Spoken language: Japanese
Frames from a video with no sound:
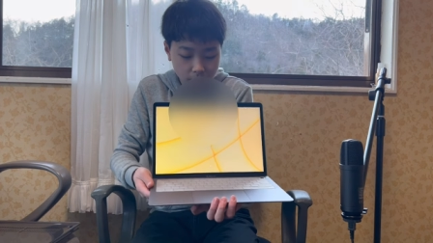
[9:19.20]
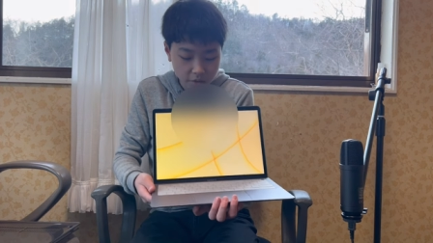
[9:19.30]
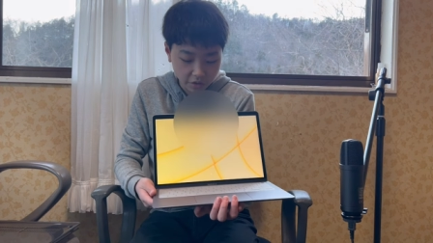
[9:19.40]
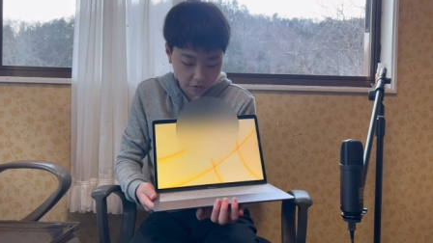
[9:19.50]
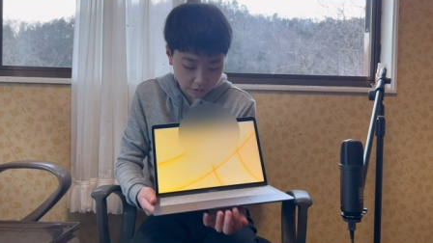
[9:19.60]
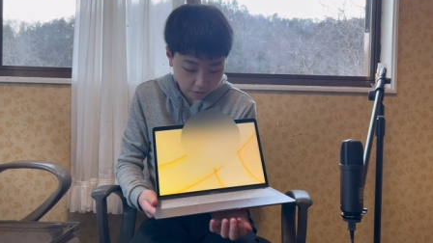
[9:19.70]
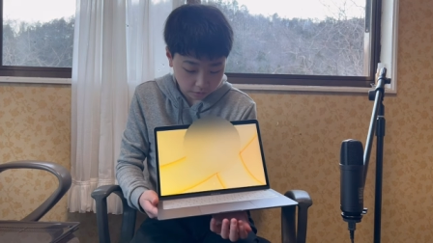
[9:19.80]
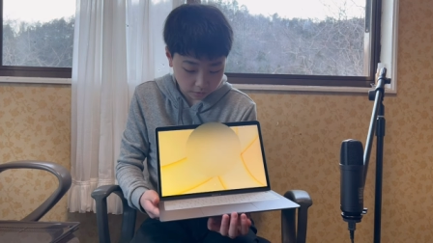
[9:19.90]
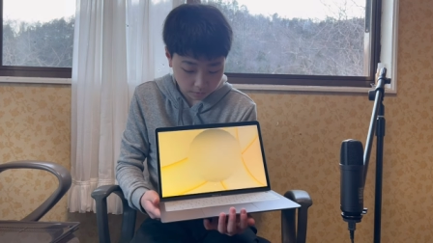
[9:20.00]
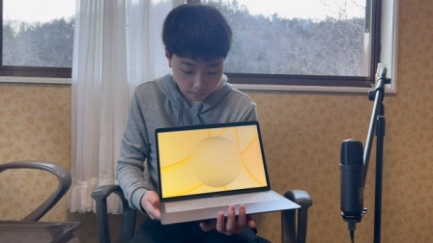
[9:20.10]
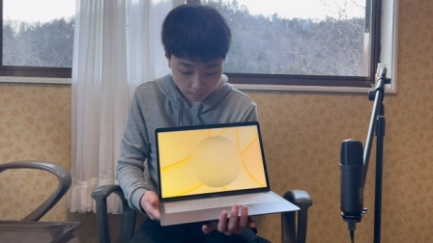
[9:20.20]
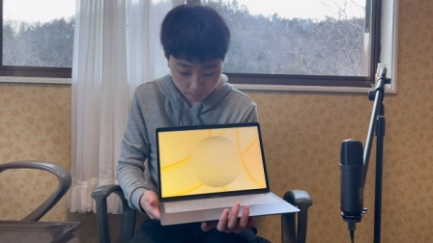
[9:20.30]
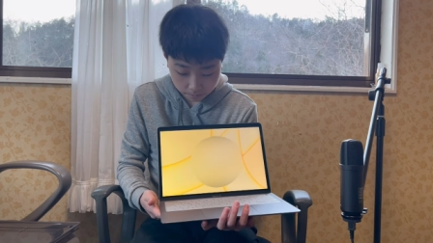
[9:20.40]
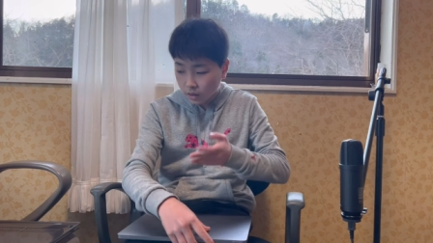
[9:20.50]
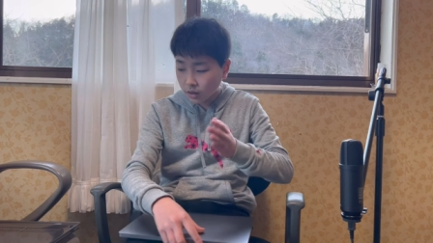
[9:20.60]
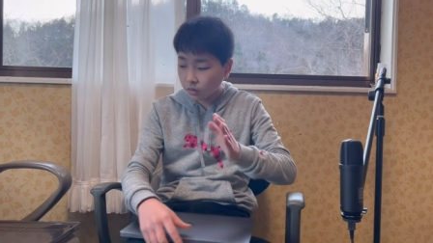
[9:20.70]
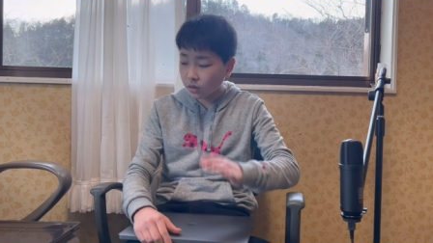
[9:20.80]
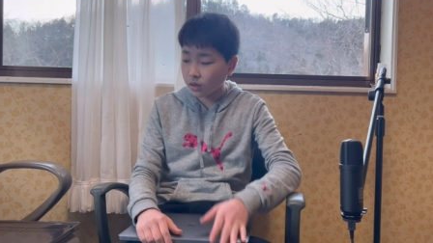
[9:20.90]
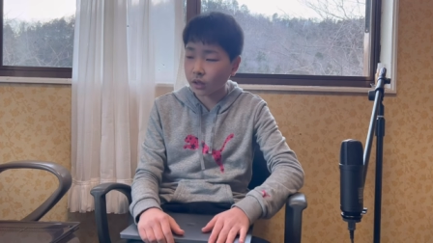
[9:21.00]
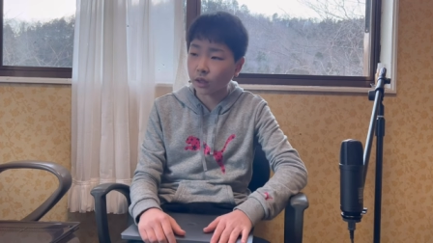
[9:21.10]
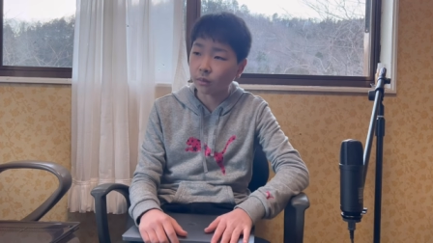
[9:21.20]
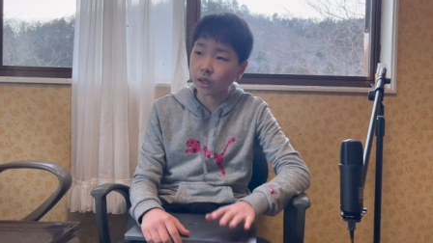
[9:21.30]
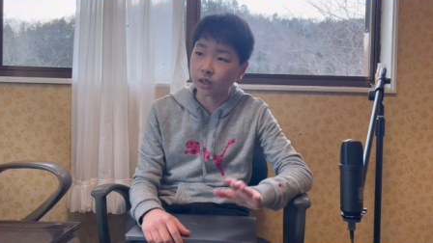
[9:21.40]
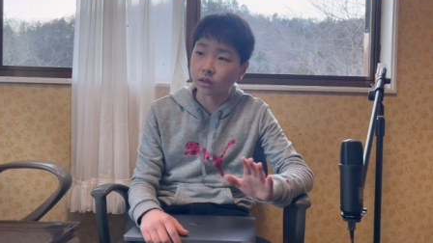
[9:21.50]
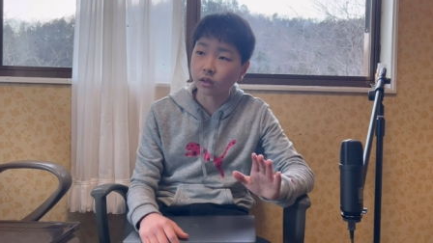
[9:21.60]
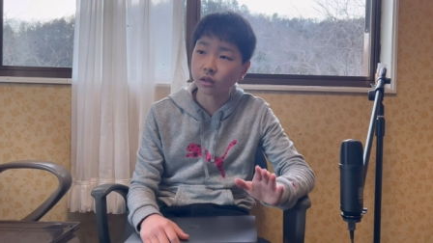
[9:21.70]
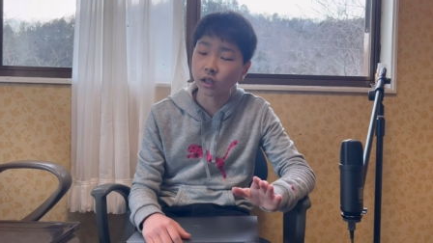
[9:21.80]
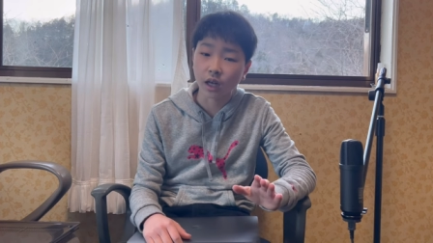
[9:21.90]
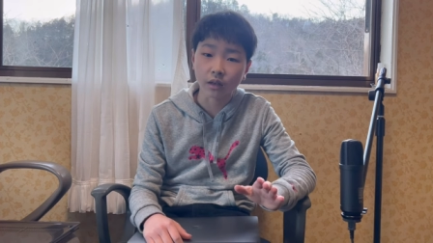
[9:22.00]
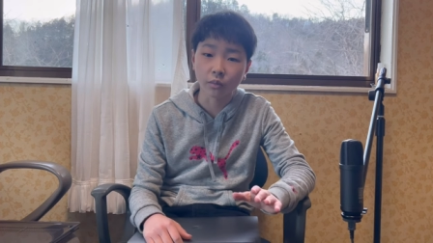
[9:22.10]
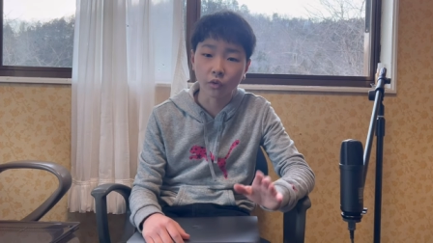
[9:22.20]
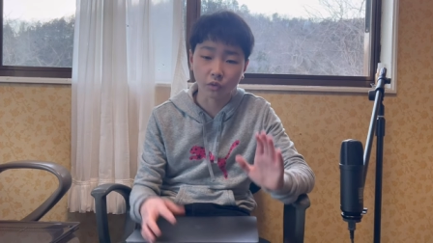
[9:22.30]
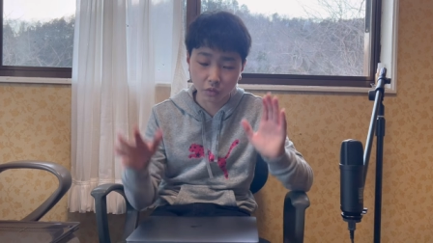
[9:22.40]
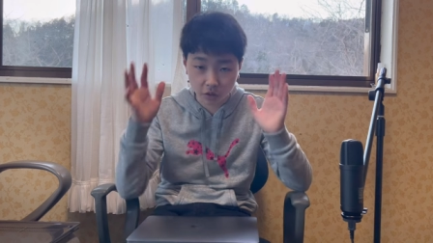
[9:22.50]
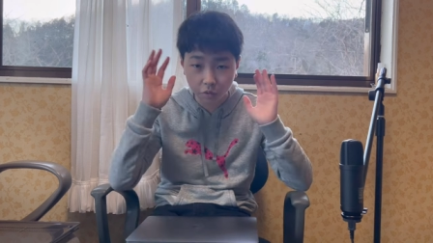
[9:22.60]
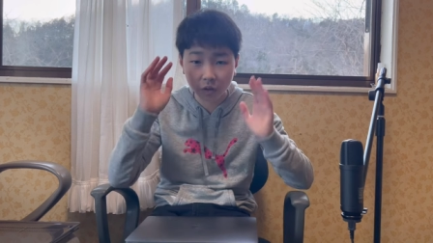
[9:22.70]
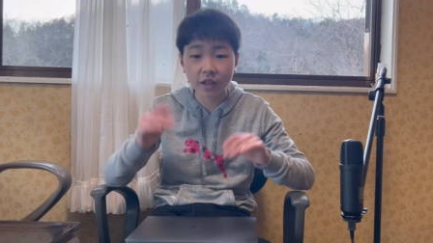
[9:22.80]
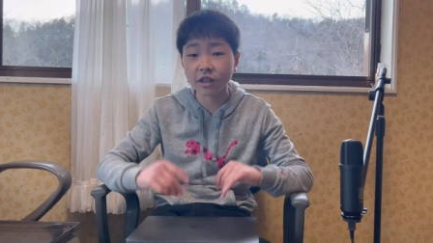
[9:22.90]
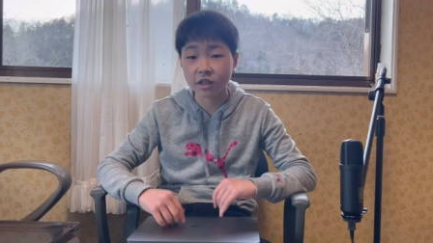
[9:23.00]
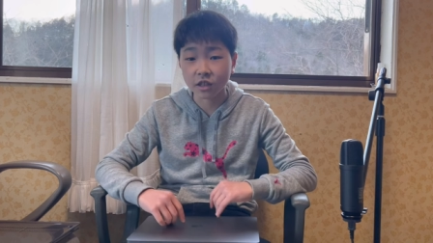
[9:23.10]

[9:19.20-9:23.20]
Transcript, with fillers: 見えるかなえーとですね、まず、じゃあ、もう動画終わりなんです